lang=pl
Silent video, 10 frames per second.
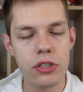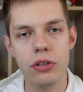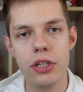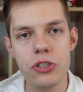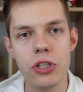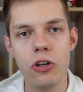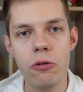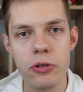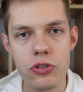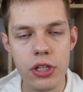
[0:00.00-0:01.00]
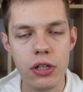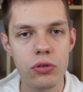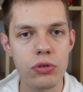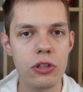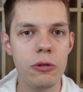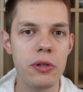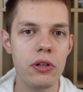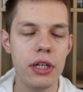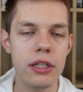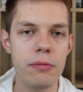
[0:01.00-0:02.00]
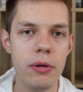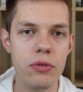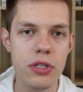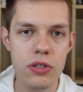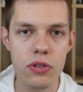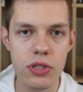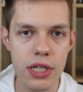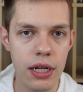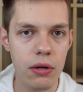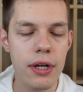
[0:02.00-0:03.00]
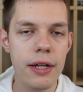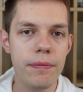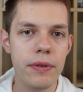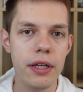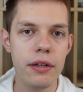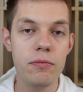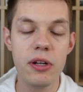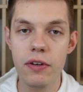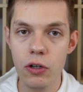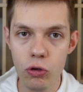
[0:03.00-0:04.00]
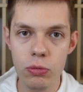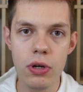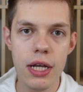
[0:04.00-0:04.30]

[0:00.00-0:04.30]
no jeszcze nieopierzonego, który dopiero jeden pełny sezon rozegrał e, w barwach klubu